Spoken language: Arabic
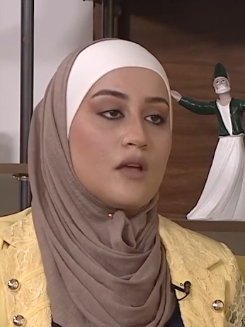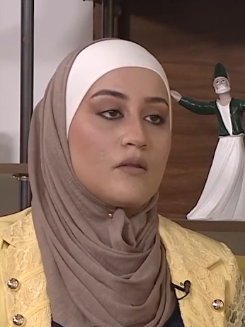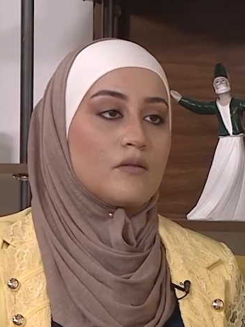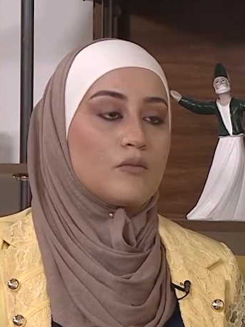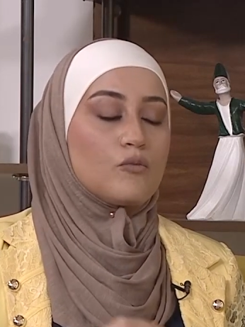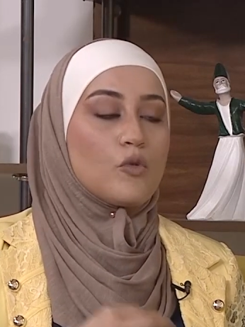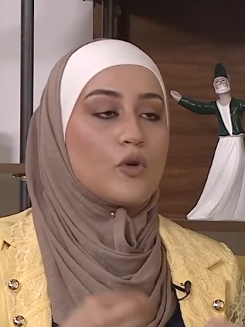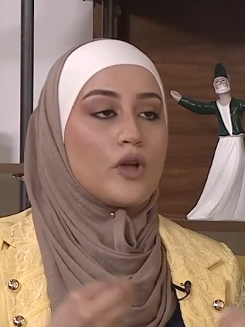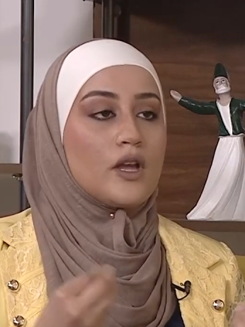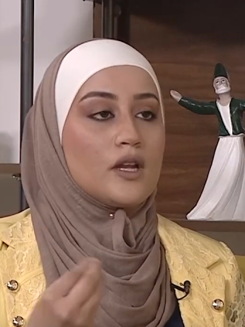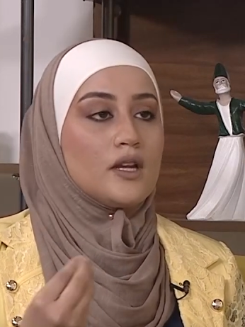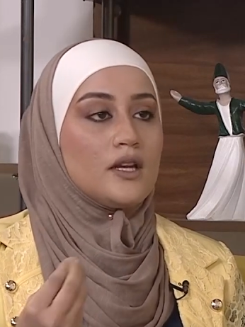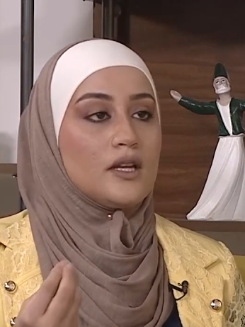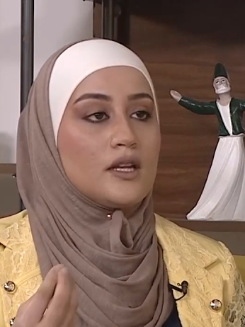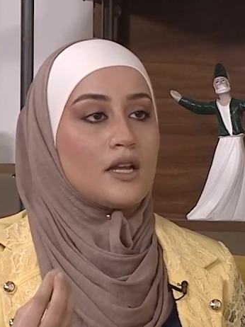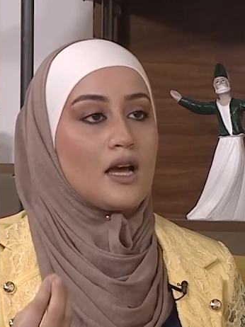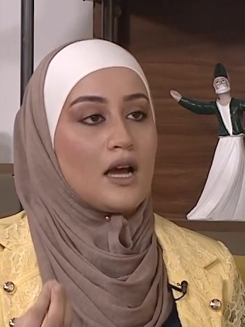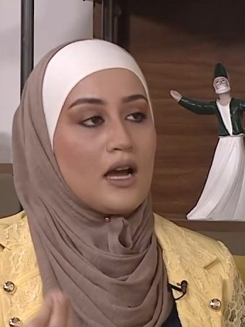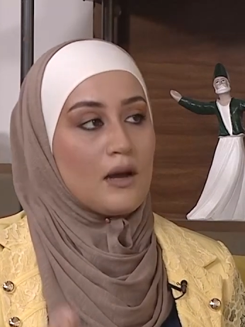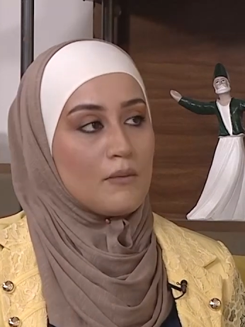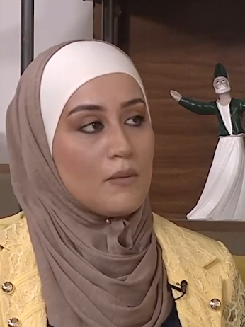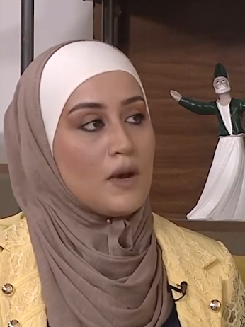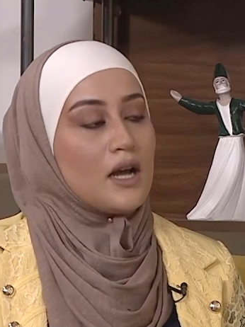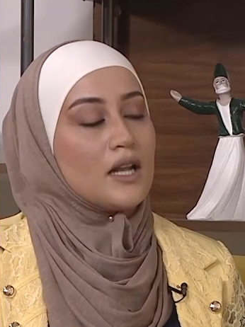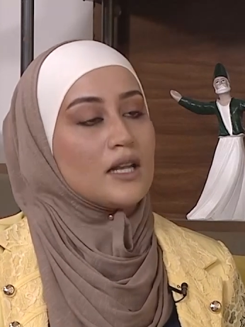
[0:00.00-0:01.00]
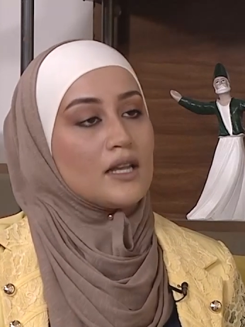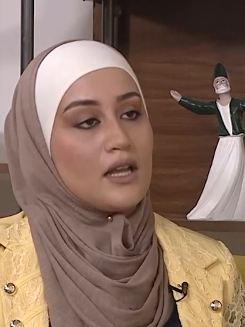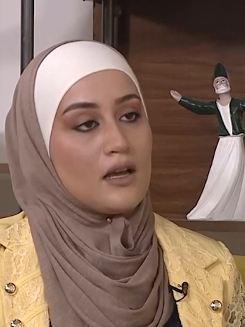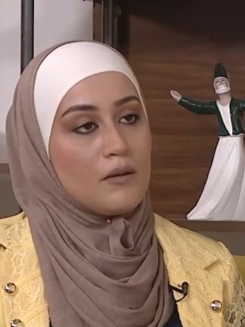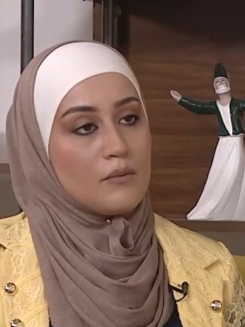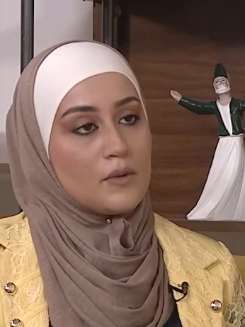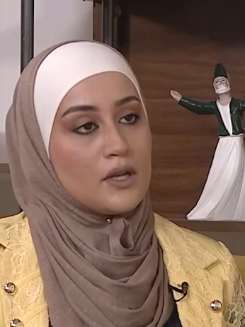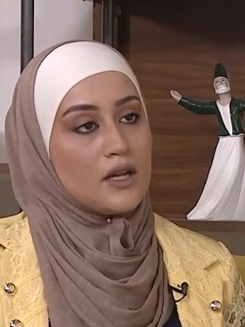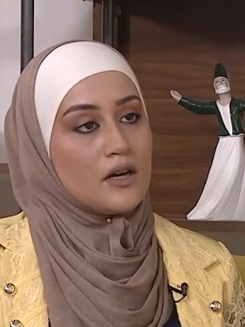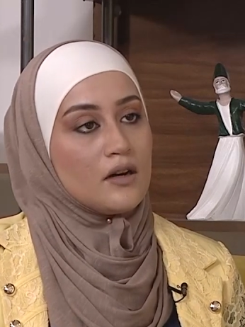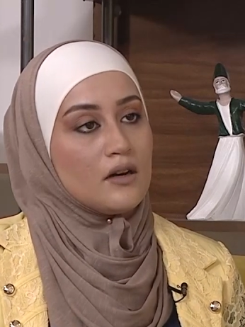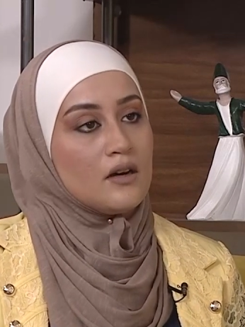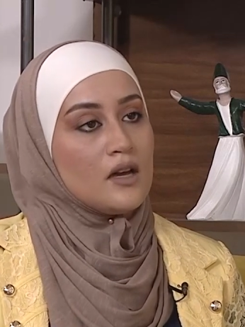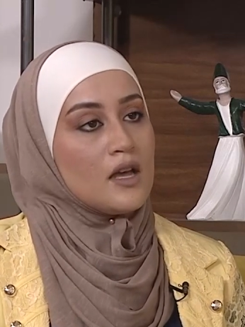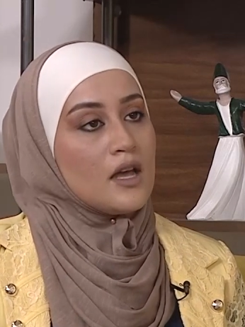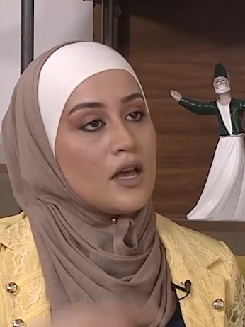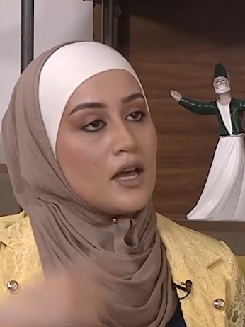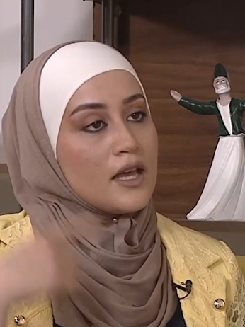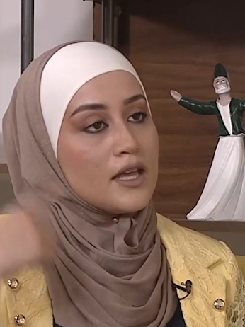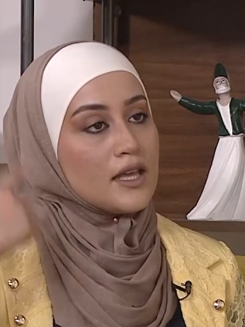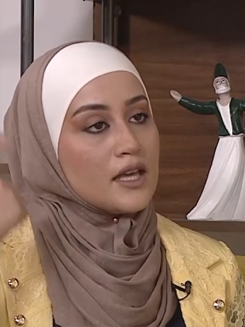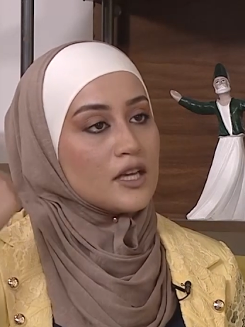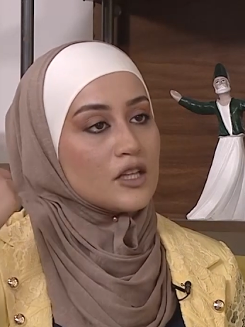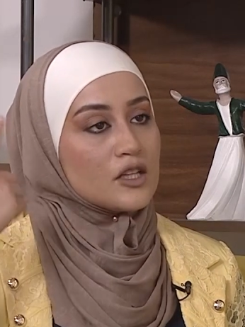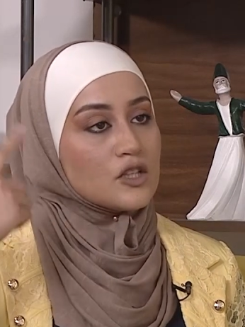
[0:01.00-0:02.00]
ممكن نحن اعمال نعملها
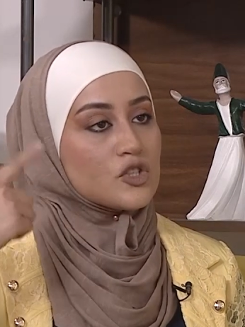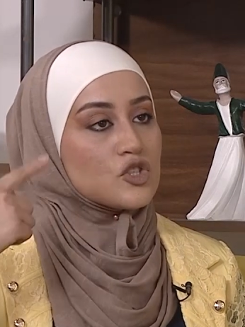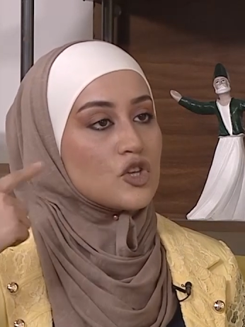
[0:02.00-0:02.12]
هي أه.